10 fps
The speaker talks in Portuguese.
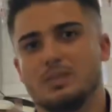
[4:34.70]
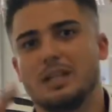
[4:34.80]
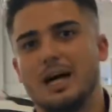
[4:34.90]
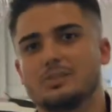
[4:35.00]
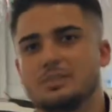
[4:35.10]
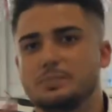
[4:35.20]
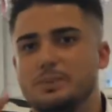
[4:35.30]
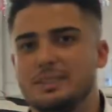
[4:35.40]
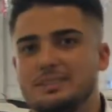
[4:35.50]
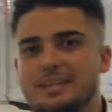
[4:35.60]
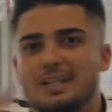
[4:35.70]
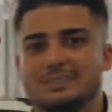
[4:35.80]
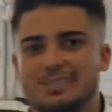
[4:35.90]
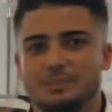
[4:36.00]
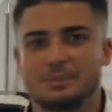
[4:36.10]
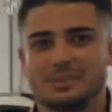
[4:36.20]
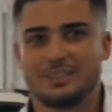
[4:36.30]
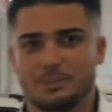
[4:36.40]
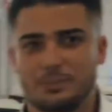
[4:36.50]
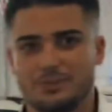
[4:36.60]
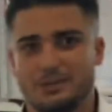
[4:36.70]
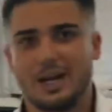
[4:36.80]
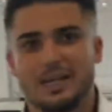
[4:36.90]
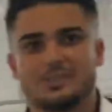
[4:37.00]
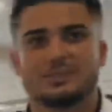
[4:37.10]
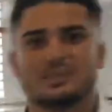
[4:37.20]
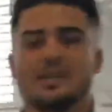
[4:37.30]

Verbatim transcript: laudos periciais 100% aprovados,